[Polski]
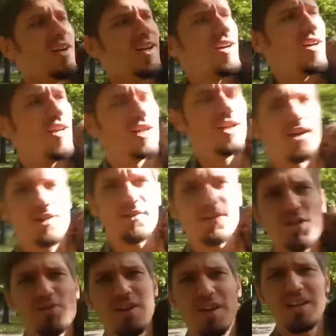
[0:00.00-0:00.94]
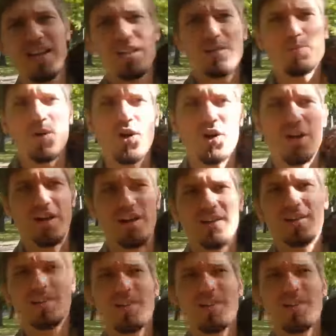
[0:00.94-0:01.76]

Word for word: yy, właściwie nie spokojnie,